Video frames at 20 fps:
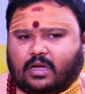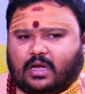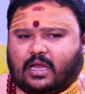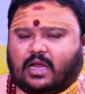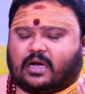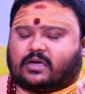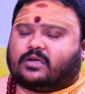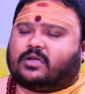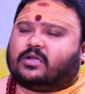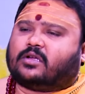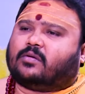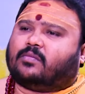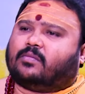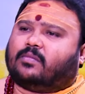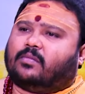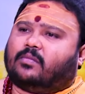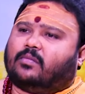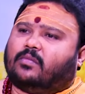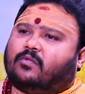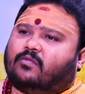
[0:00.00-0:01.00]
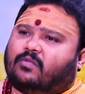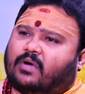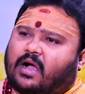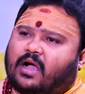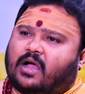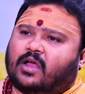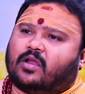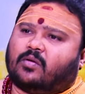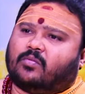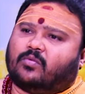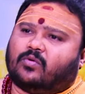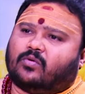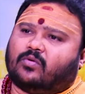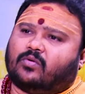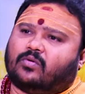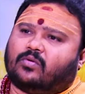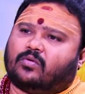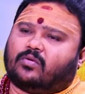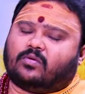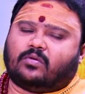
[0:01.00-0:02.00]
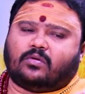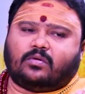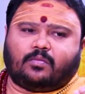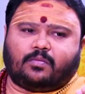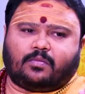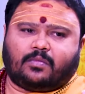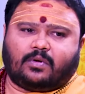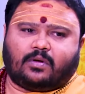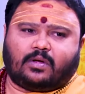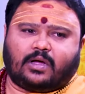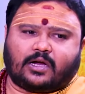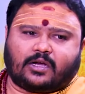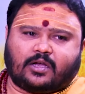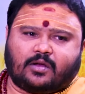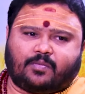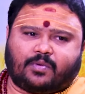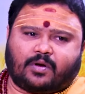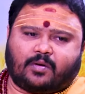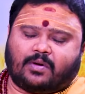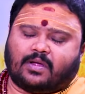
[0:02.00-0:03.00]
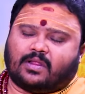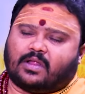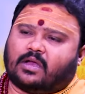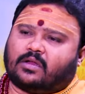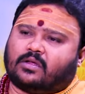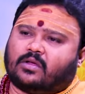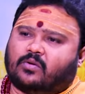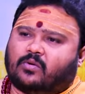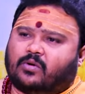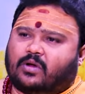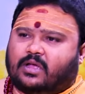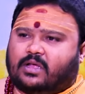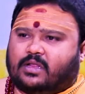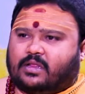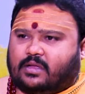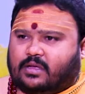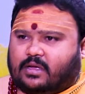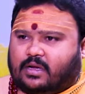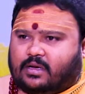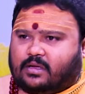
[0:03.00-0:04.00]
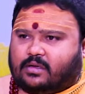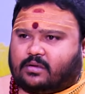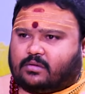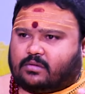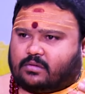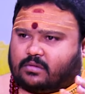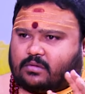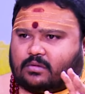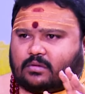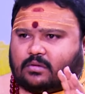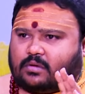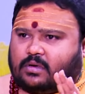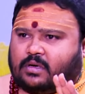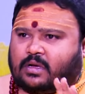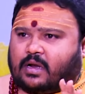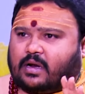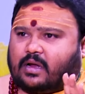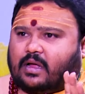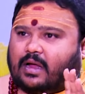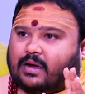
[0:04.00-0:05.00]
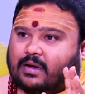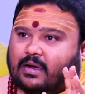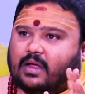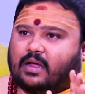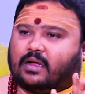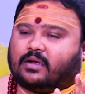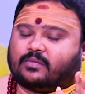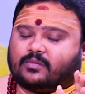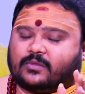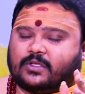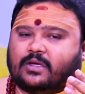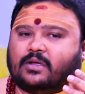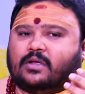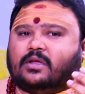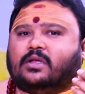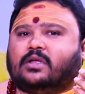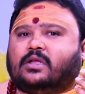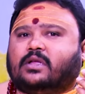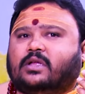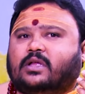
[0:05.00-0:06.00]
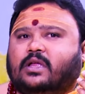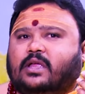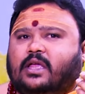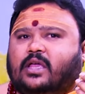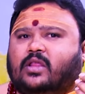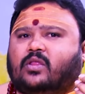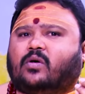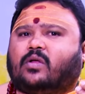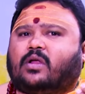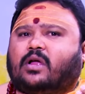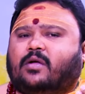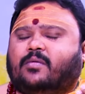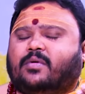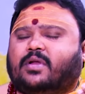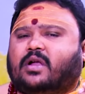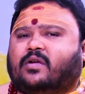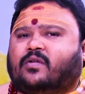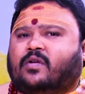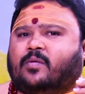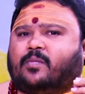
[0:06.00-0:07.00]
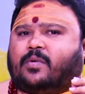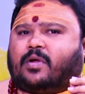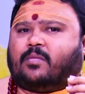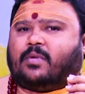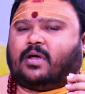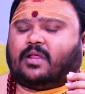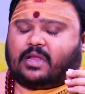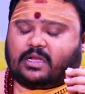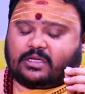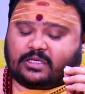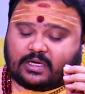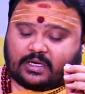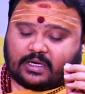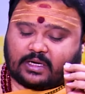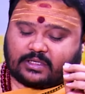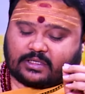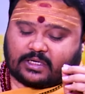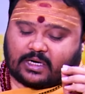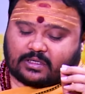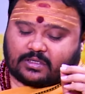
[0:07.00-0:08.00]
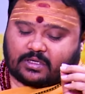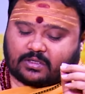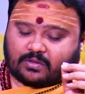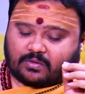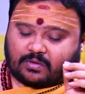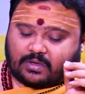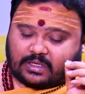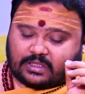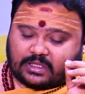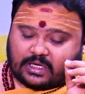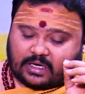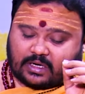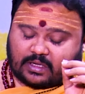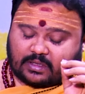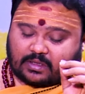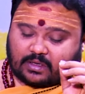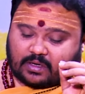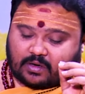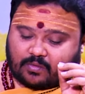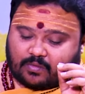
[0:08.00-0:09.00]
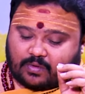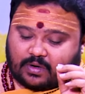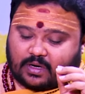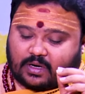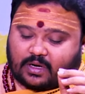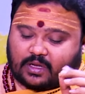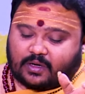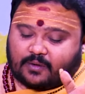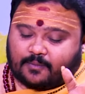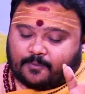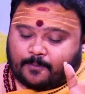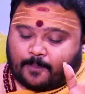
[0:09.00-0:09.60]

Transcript: ఎలక్ట్రిక్ వాహనము అగ్ని ప్రమాదానికి గురైంది అని విన్నారా అట్లా ఏదో రకమైనటువంటి ప్రమాదాలు జరిగే ఛాన్సెస్ ఉన్నాయి జాగ్రత్తగా ఉండండి